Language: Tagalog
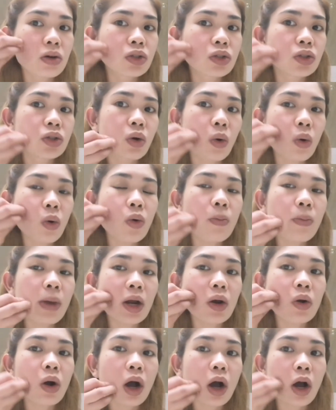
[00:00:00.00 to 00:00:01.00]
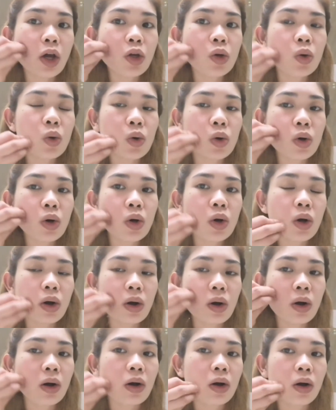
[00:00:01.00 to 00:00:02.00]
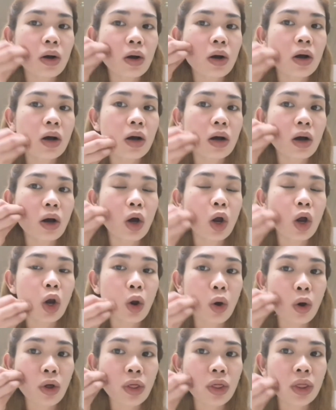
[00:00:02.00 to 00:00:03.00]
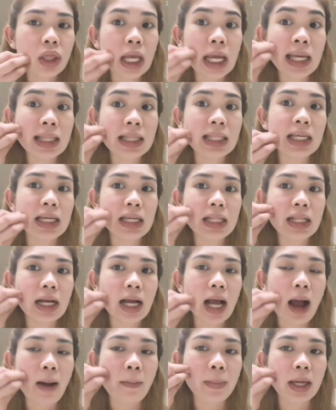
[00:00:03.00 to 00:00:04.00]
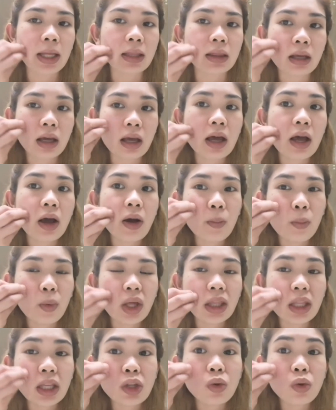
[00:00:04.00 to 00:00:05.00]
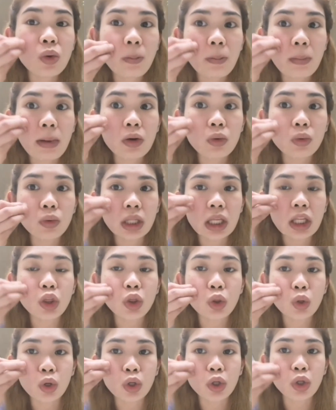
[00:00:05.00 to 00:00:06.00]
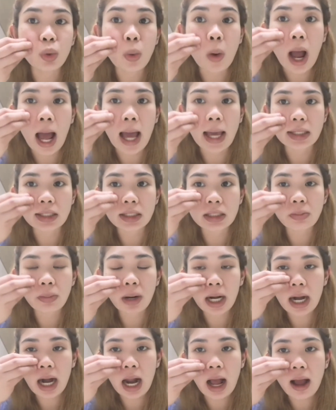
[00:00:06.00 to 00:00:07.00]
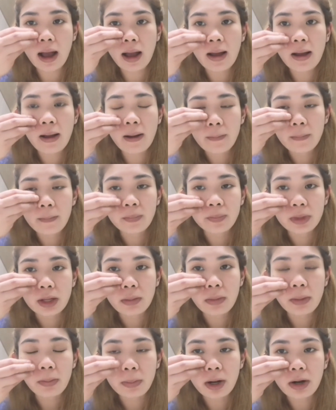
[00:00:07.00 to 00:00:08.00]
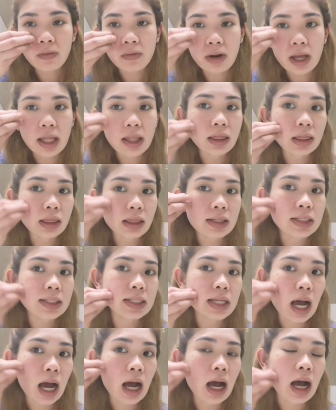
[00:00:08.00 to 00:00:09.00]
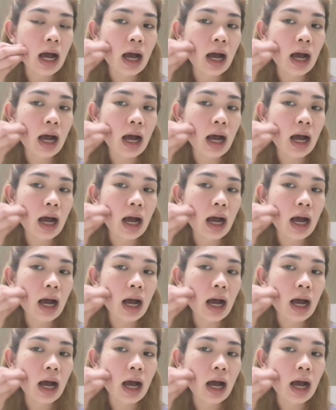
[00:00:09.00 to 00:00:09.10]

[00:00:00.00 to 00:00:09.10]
So, kung meron kayong cloth na hindi ginagamit, pwede nyong balutin doon yung ice para ma-prevent sa